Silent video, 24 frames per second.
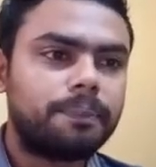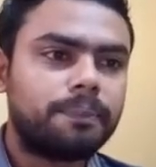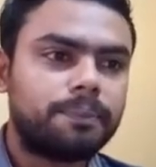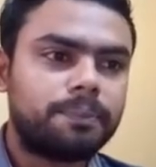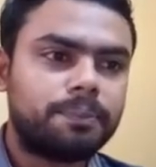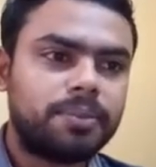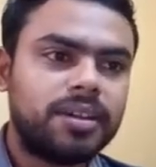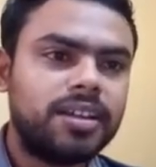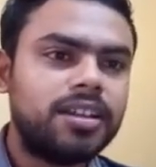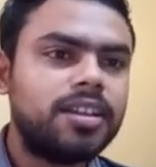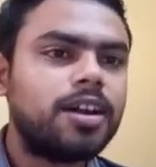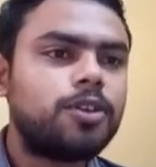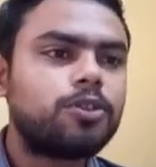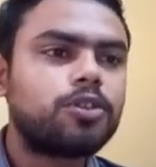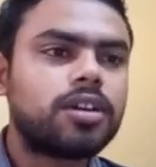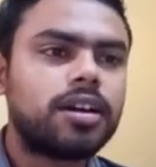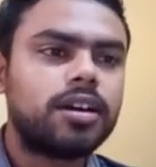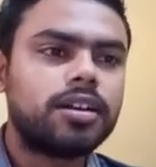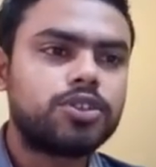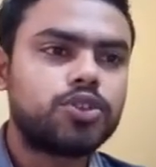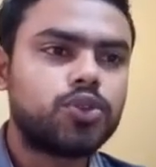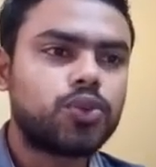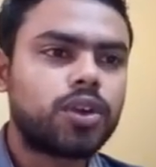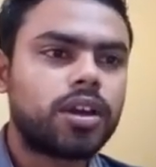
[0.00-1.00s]
फिल आउट
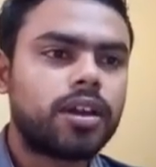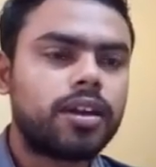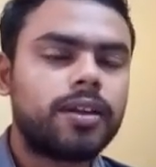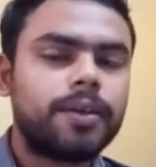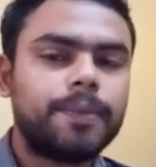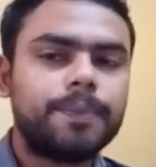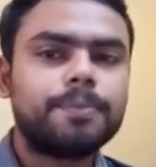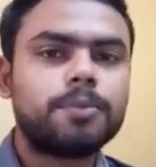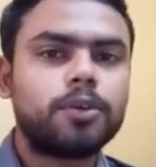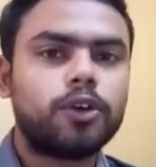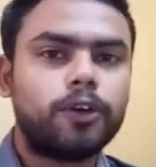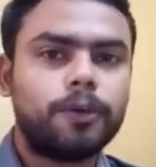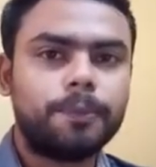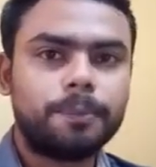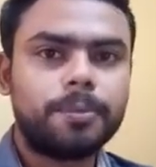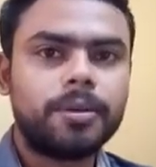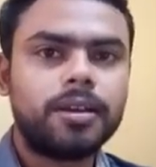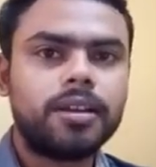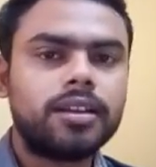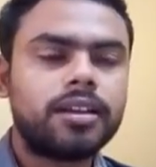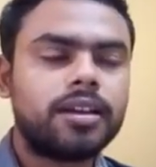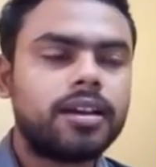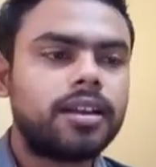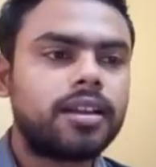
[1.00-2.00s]
कर चुके हैं फॉर्म
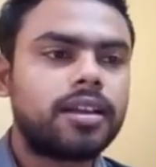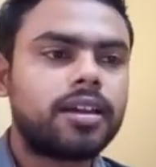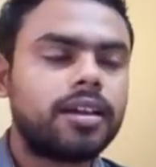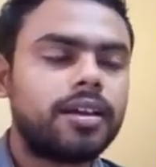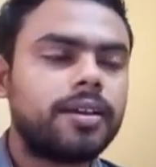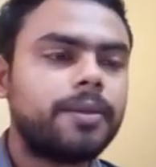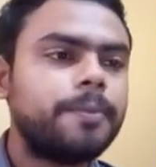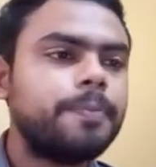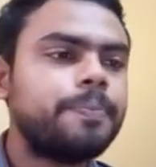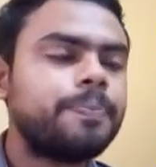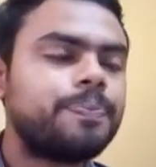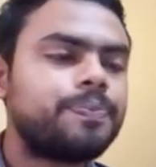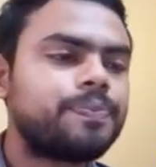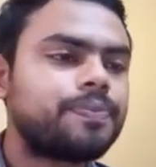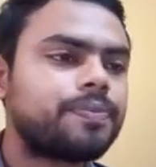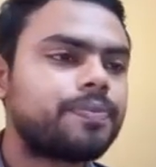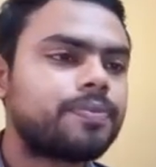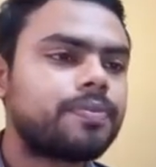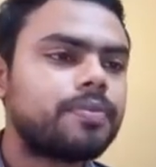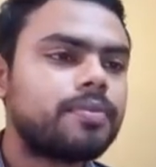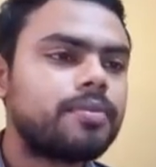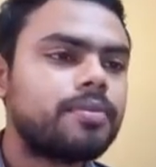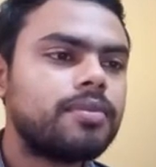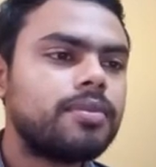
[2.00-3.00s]
फिल करके
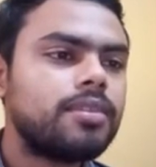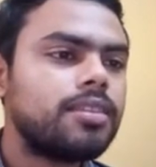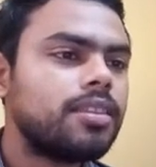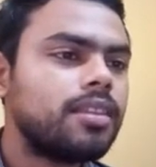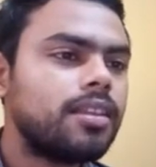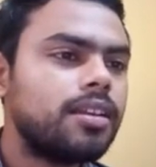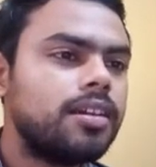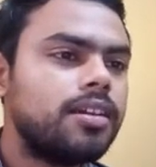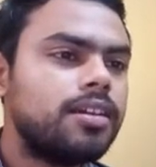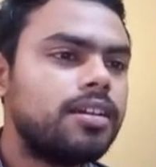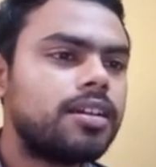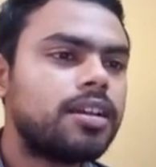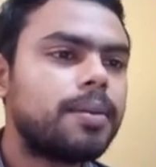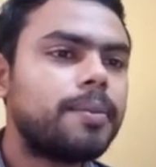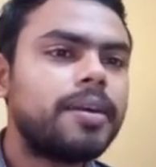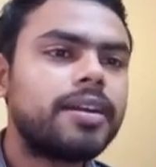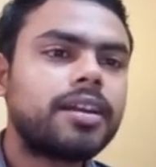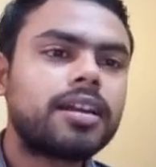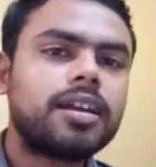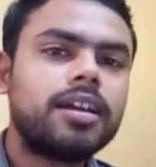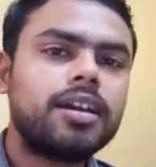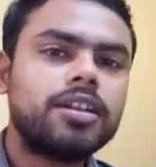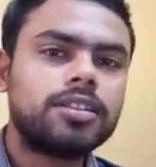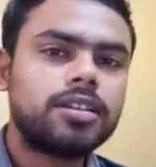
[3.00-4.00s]
इंडिया
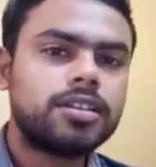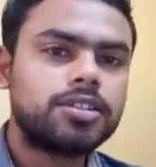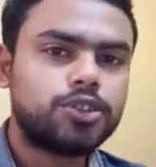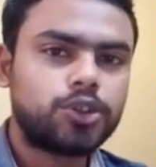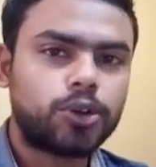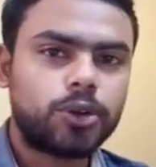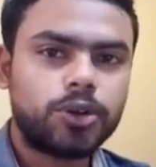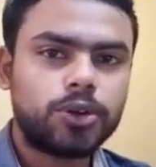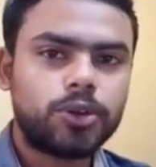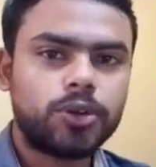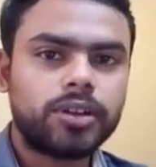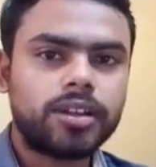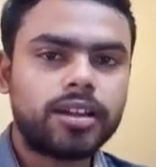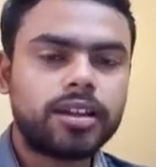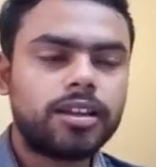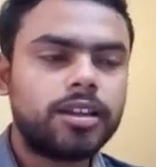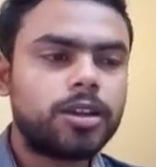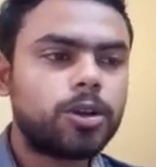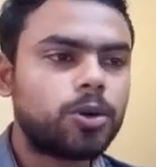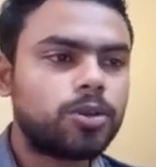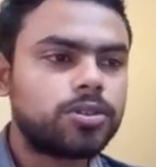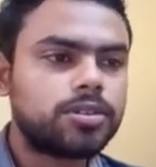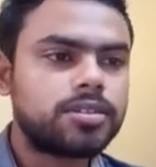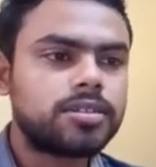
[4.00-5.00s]
मार्ट के अंदर ज्वाइन होने के लिए
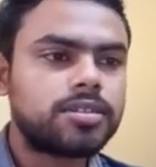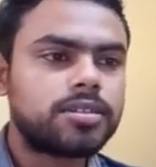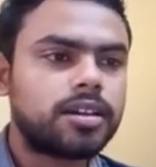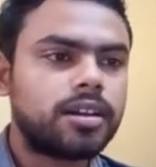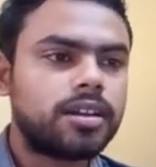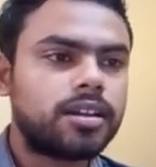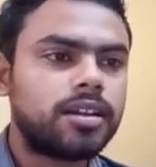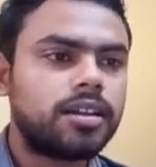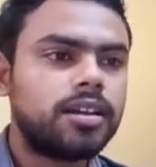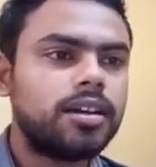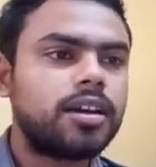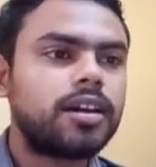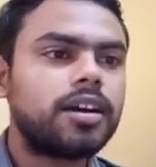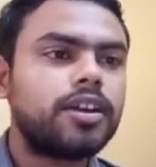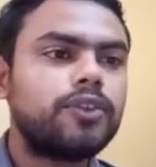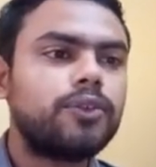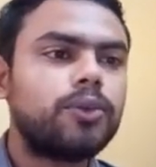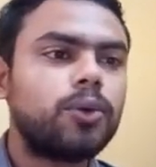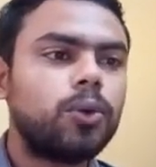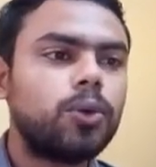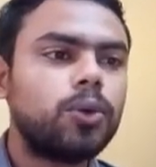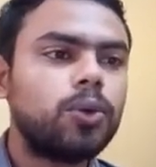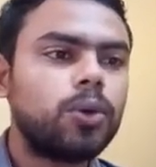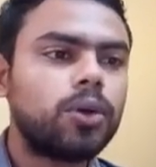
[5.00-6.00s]
कोशिश कर रहे हैं अगर
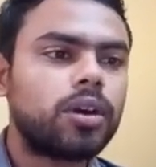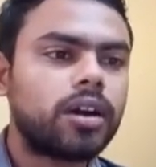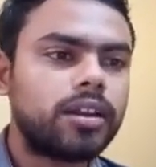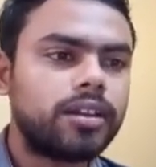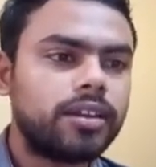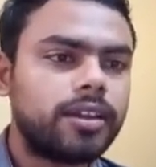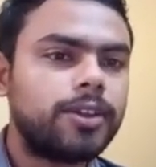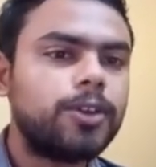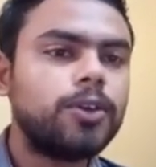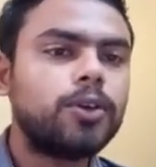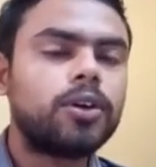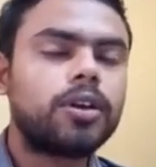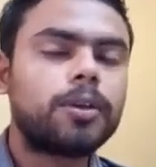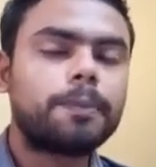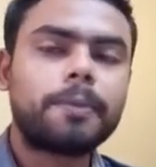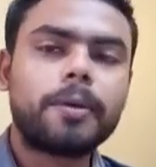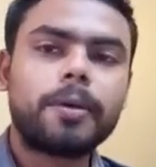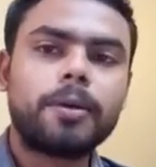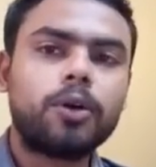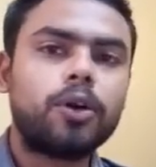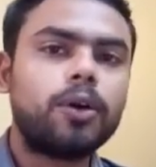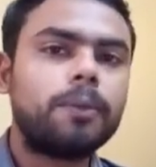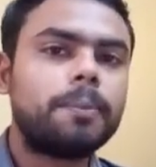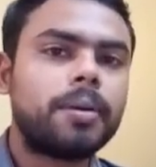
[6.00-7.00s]
वो लोग का नहीं हो
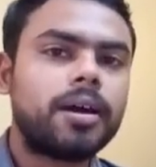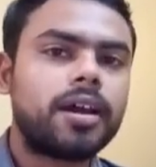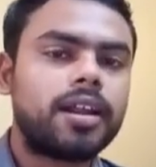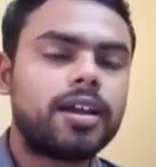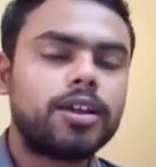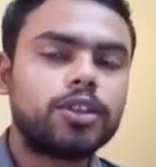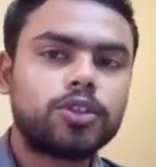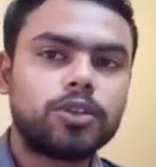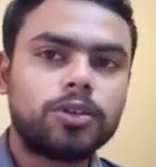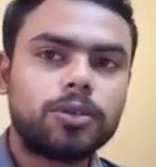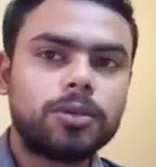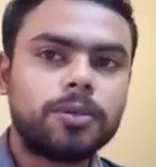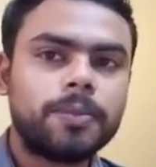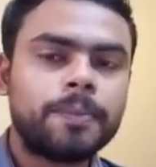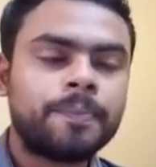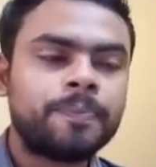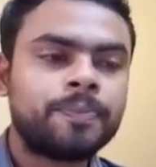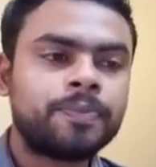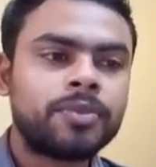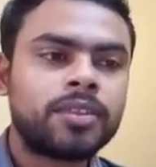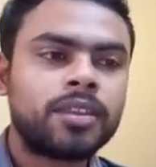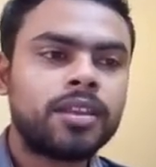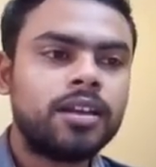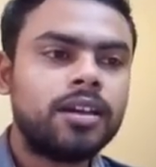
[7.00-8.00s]
पा रहा है तो
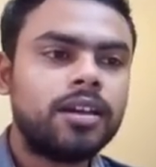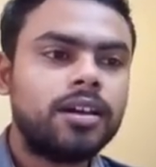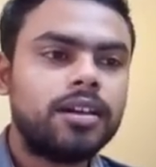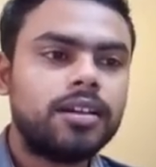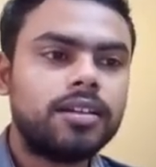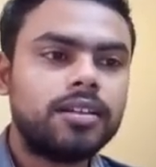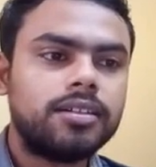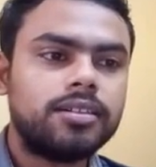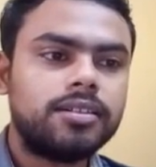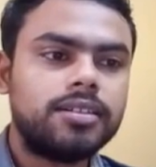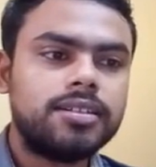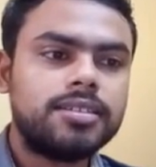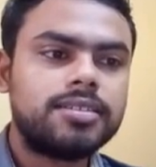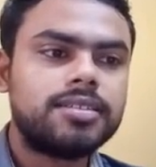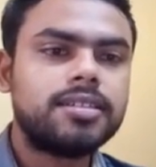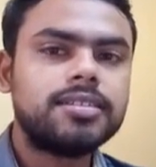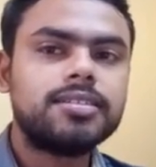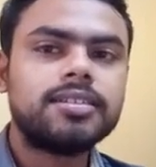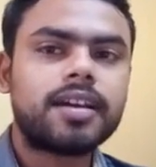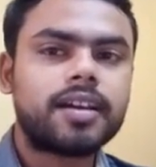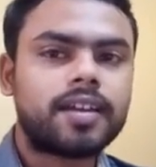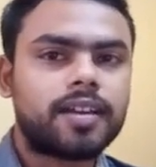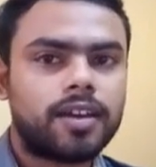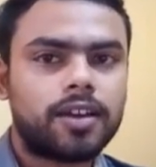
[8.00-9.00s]
नीचे
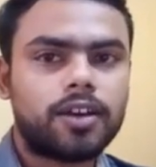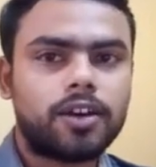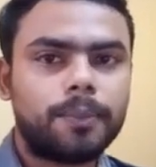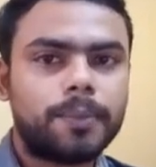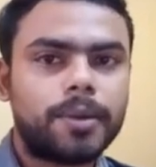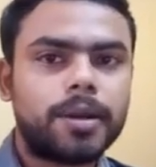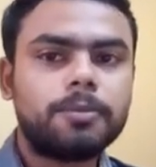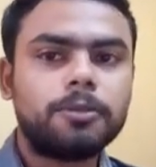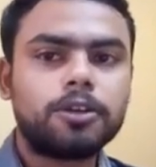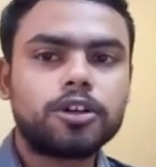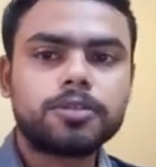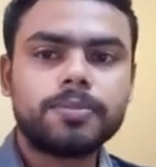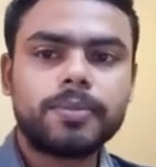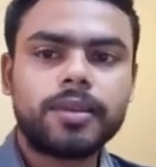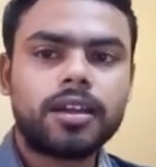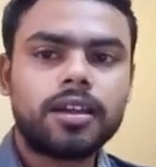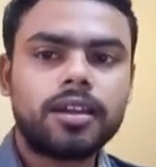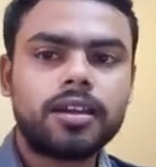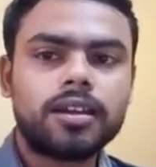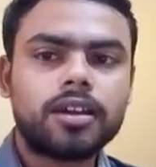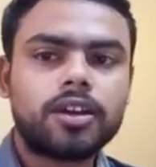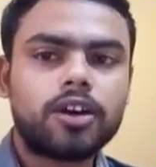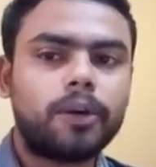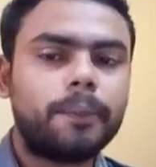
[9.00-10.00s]
जाके कमेंट बॉक्स में
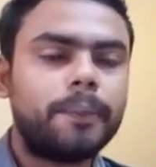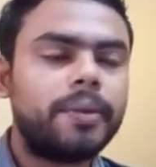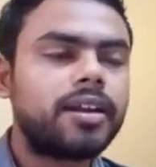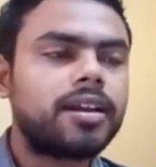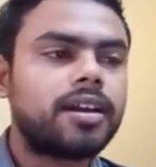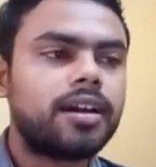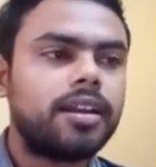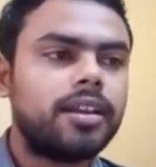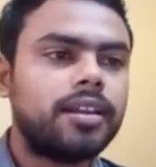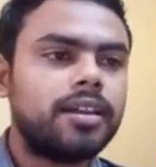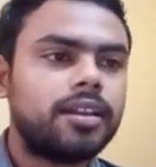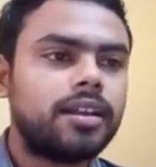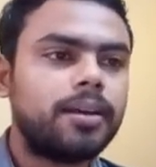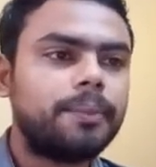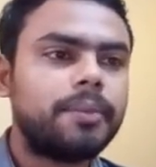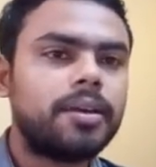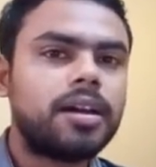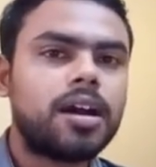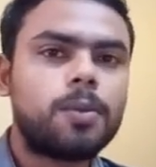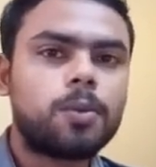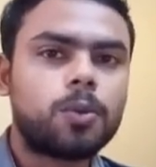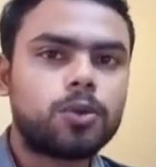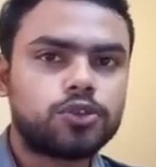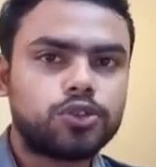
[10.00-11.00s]
कमेंट कर लेना मैं
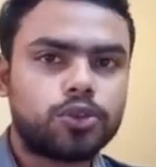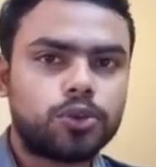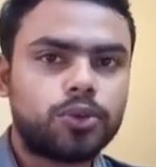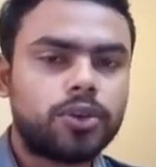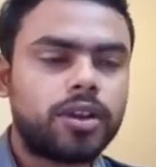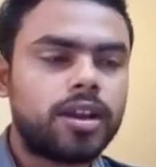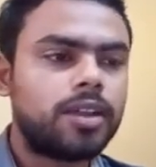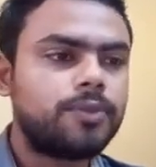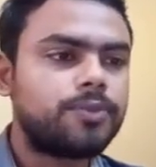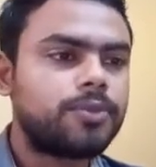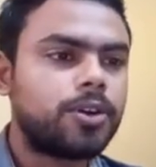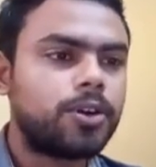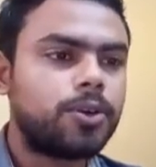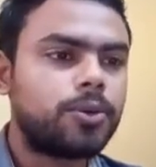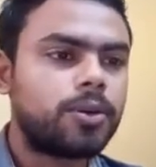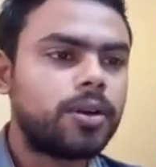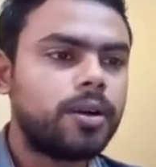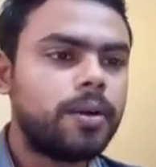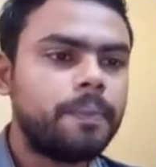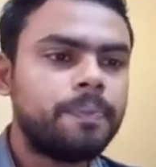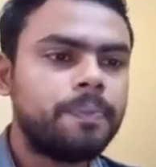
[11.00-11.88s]
आपको ज़रूर हेल्प करूँगा